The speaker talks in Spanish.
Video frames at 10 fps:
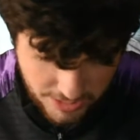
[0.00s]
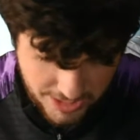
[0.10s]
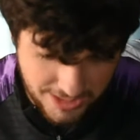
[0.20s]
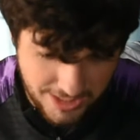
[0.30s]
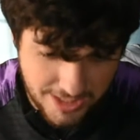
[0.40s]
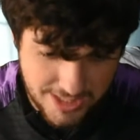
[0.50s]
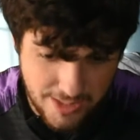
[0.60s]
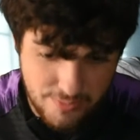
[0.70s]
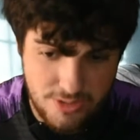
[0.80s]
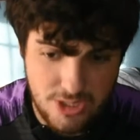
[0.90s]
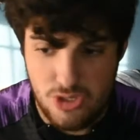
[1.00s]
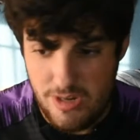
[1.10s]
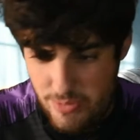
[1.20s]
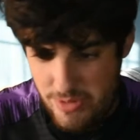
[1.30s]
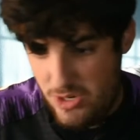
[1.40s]
que tiene que estar defendiendo y
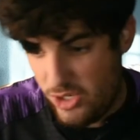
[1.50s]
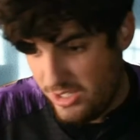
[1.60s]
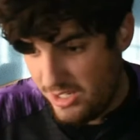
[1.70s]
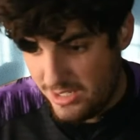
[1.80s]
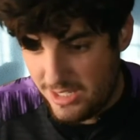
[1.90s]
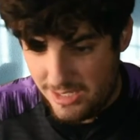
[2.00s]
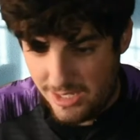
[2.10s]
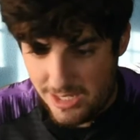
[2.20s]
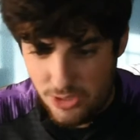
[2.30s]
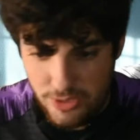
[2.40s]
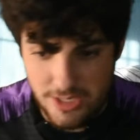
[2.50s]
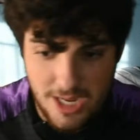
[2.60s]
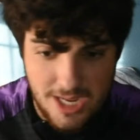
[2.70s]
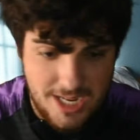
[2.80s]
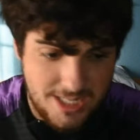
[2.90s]
el primero que tiene que estar atacando, es
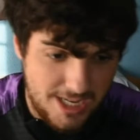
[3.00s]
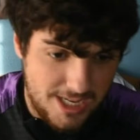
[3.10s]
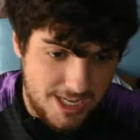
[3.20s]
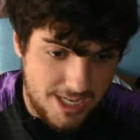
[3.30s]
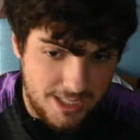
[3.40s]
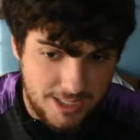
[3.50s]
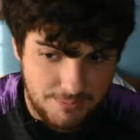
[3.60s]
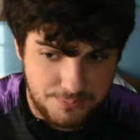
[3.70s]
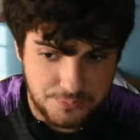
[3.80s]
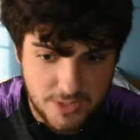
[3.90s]
esa,